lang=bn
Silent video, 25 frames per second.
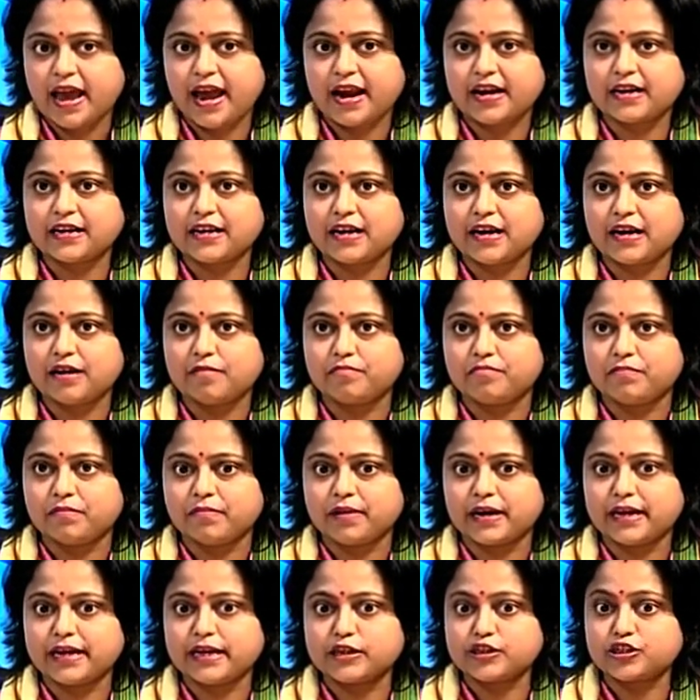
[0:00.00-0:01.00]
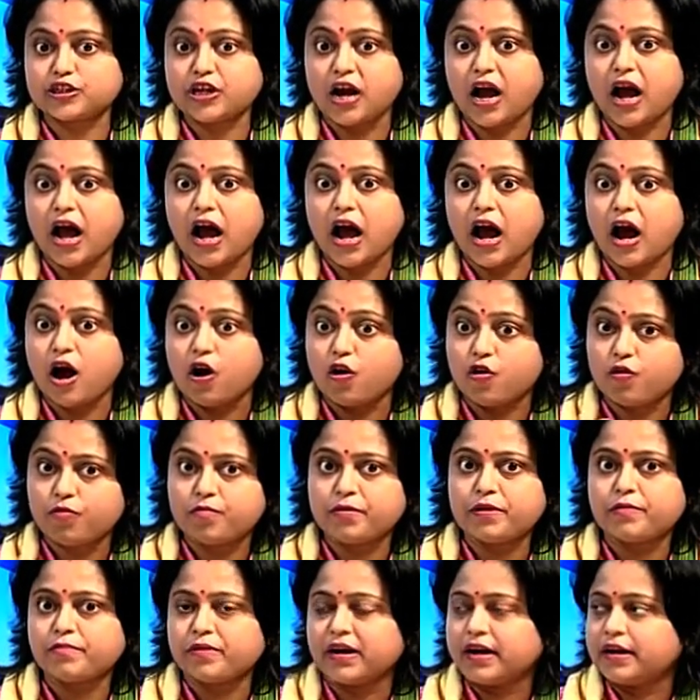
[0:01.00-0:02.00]
একটা মানে সা
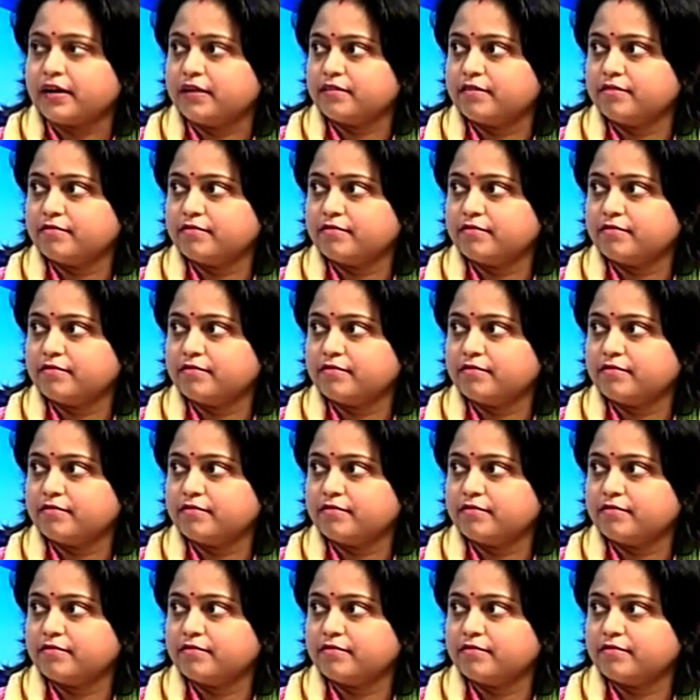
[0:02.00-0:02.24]
অভিমান